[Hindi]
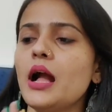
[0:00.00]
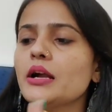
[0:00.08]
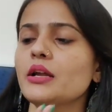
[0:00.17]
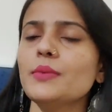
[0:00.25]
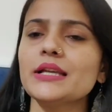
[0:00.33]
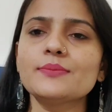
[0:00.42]

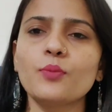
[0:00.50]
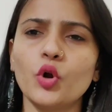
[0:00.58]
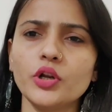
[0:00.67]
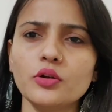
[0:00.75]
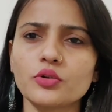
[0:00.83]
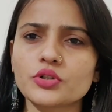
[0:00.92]
अगर मैं इस
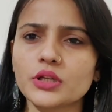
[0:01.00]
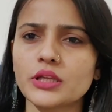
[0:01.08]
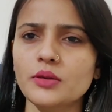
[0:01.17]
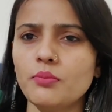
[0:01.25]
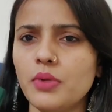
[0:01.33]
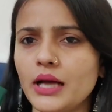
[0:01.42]
बॉडी लोशन
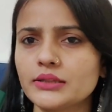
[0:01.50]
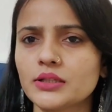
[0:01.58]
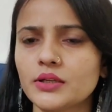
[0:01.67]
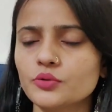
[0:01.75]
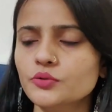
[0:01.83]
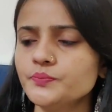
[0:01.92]
की बात
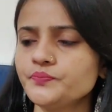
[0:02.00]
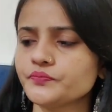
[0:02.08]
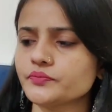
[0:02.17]
करूँ